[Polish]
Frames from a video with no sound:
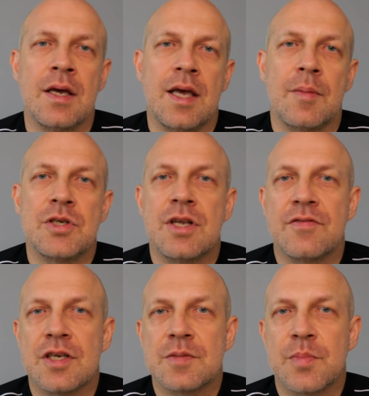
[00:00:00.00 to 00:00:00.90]
Ja myślę
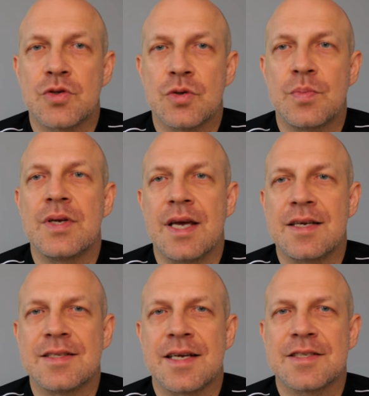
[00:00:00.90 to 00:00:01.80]
w ten sposób,
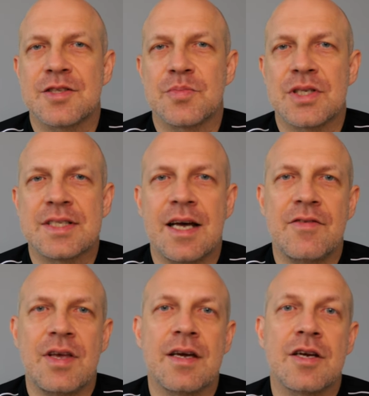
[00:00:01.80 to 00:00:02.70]
jaki zaraz to
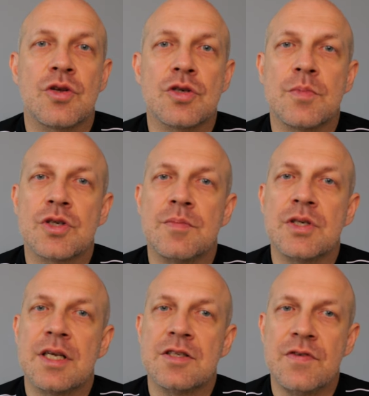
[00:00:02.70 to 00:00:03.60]
przedstawię. Ktoś może
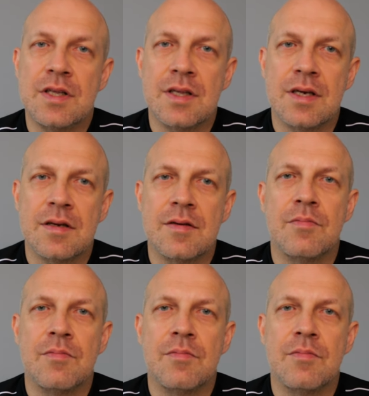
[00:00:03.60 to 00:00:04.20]
myśleć winny.